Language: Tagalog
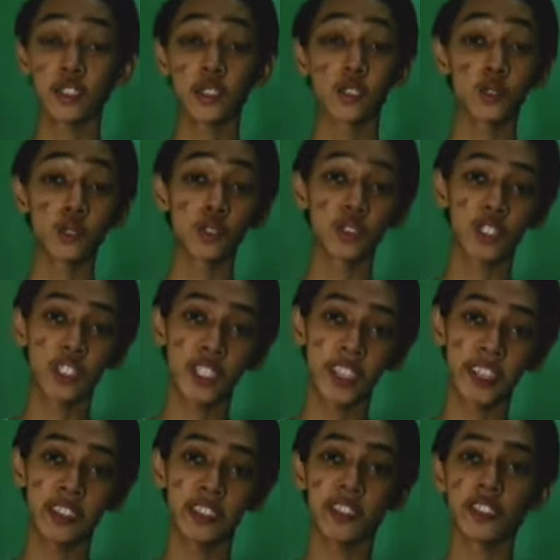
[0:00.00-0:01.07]
truth or
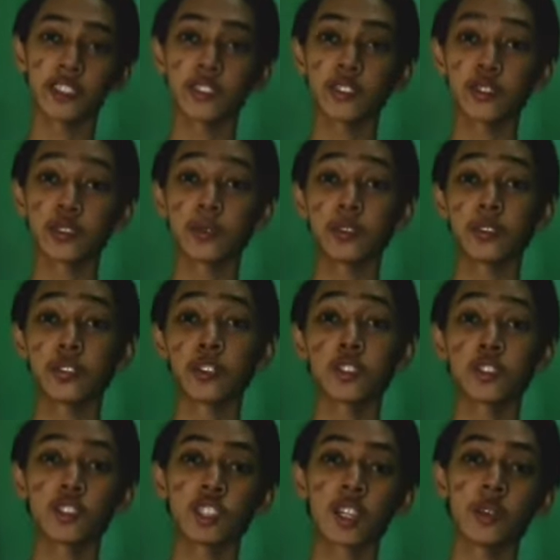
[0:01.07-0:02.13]
dare. So, kung gusto
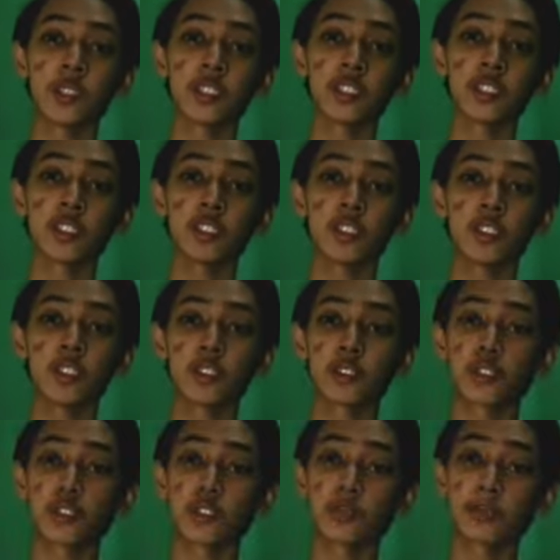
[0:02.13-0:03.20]
nyo gawin to, o
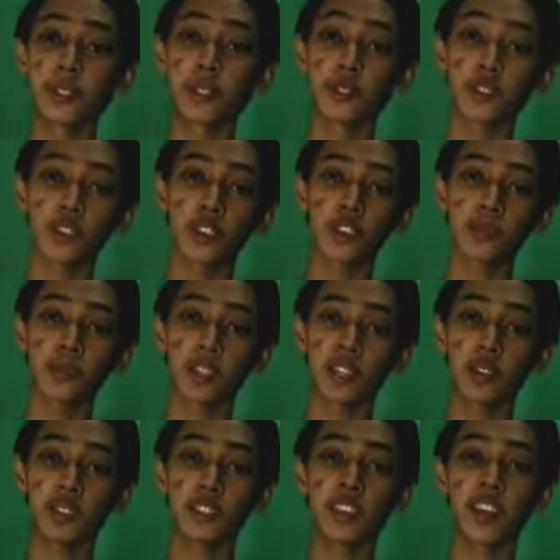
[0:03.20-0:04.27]
kung may gusto kayong
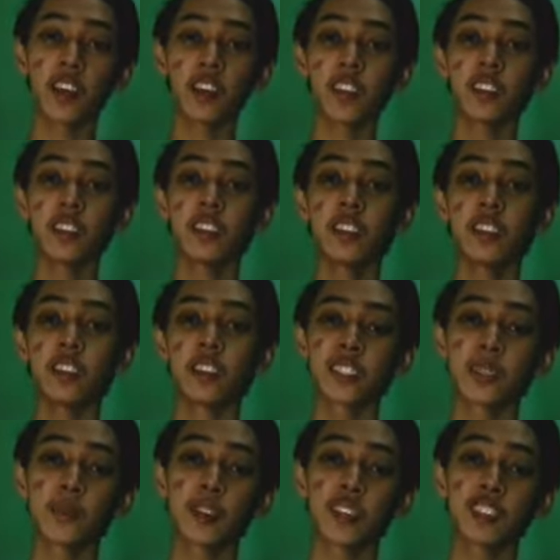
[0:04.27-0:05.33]
pagawin sa akin,
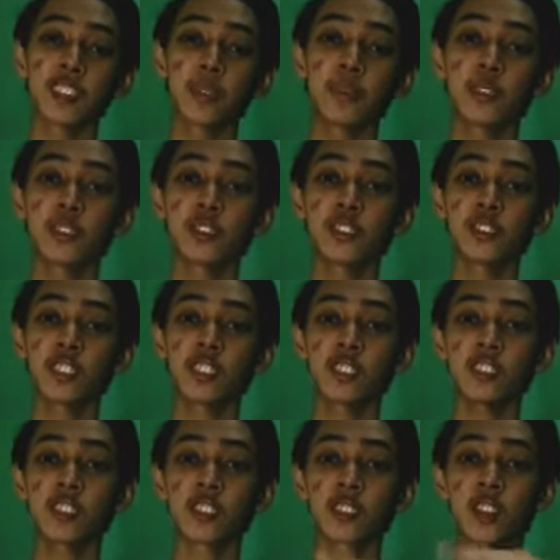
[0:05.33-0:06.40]
sa mga nasabi kong content,
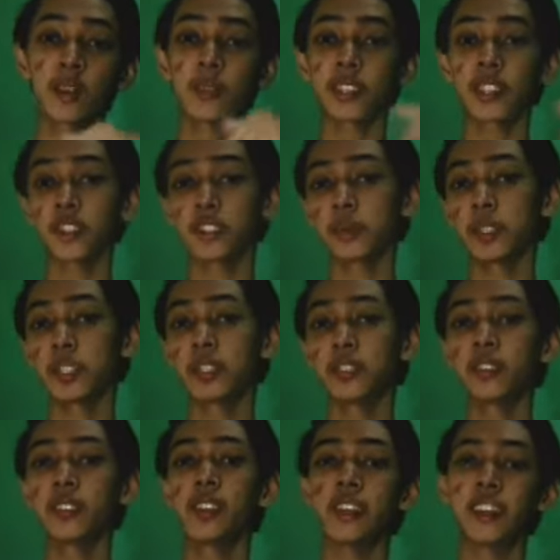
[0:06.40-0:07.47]
just comment down
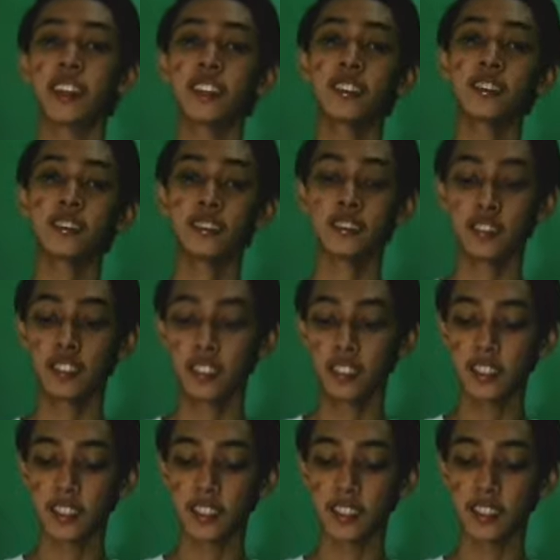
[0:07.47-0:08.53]
below. Ayan.
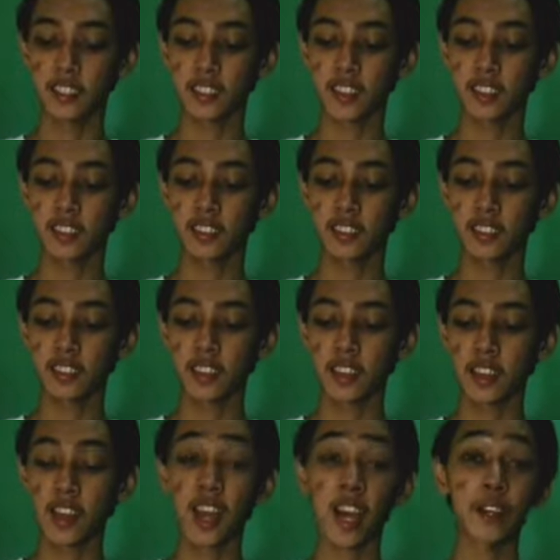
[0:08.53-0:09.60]
And then,
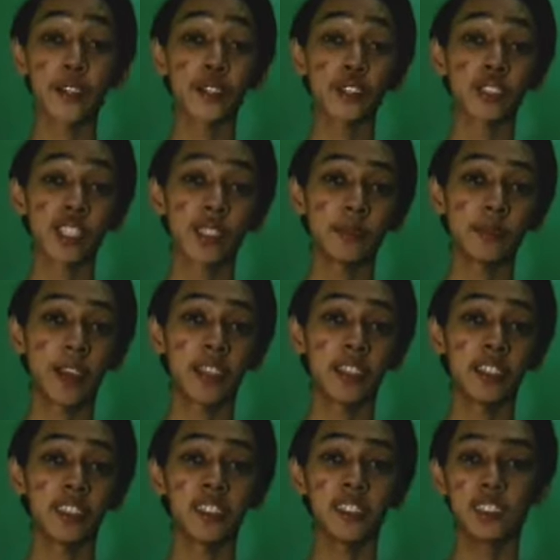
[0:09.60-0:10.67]
how to save
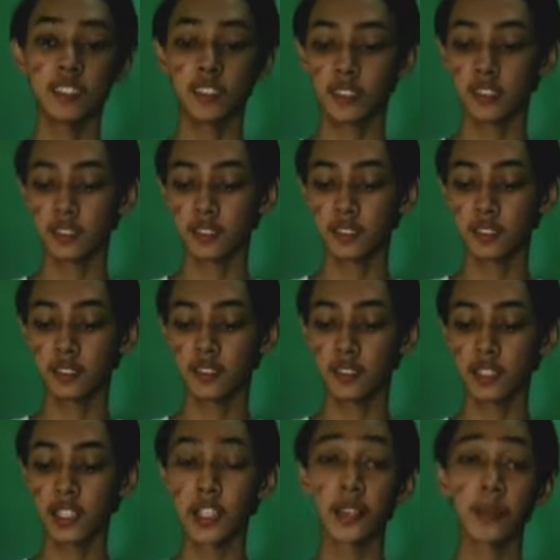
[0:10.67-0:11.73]
money,
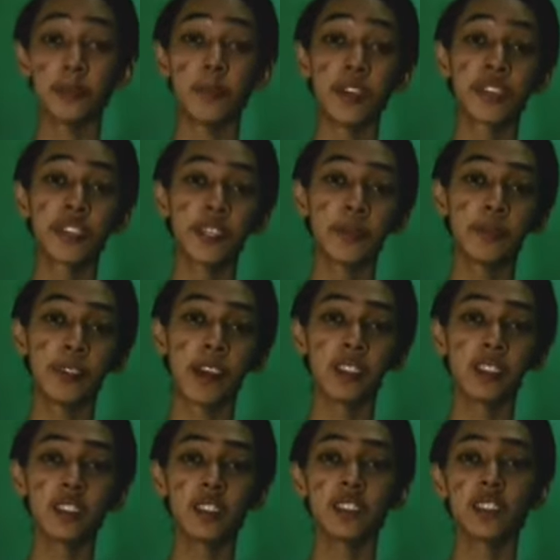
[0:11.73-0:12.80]
birthday vlog,